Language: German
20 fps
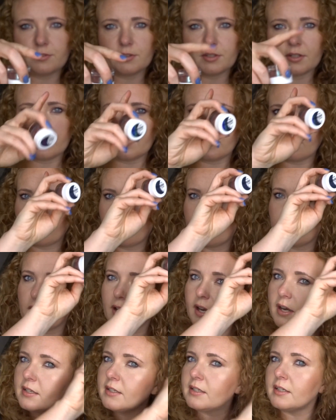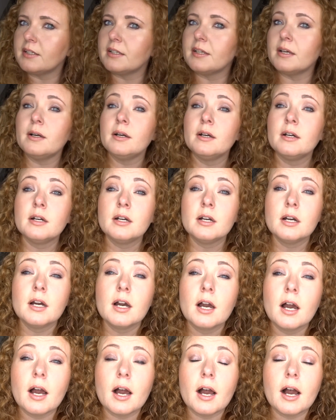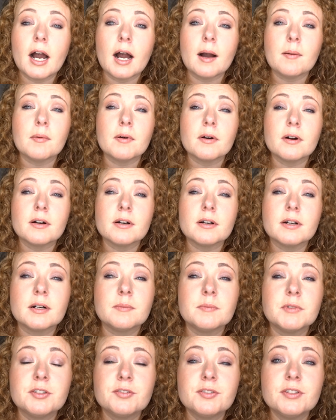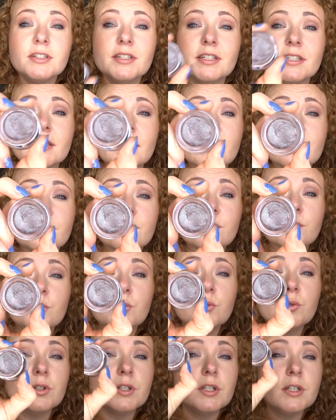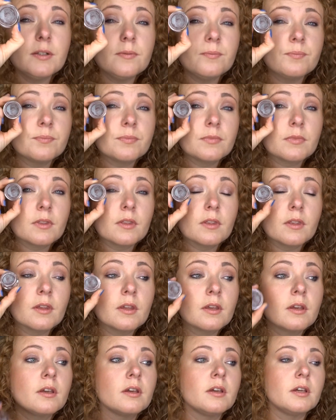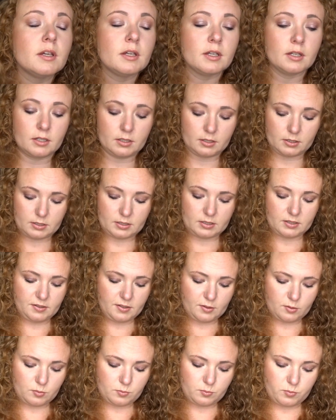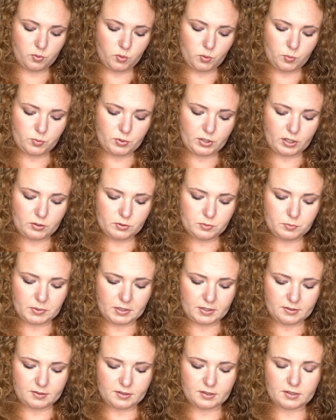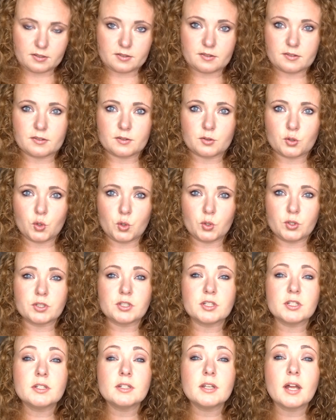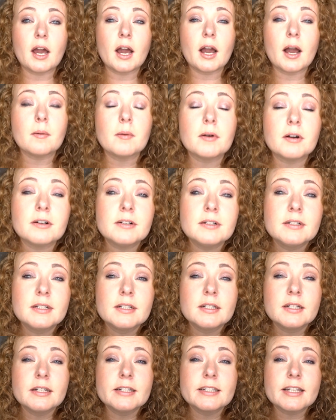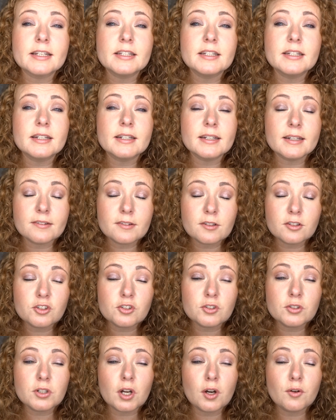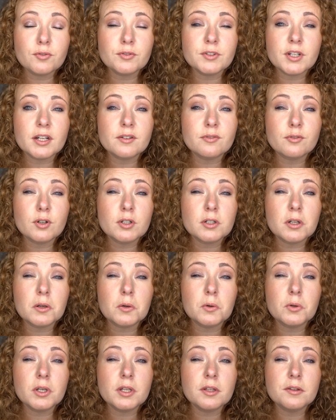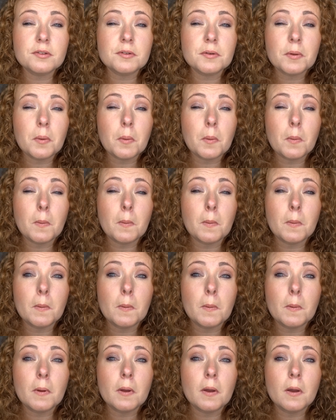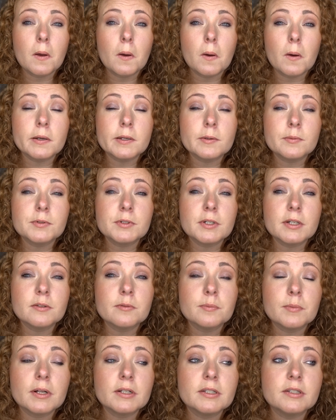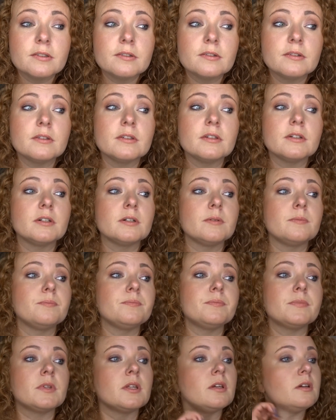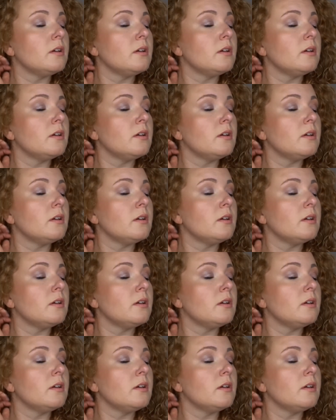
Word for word: von der, von der Reihe hier. Aber ähm, ich finde den ganz cool. Äh, ist ja so ein Blue-Brown-mäßiges Tönchen. Aber ich hatte den gestern schon drauf und der hat voll gecreased. Heute habe ich da jetzt mal diesen ähm,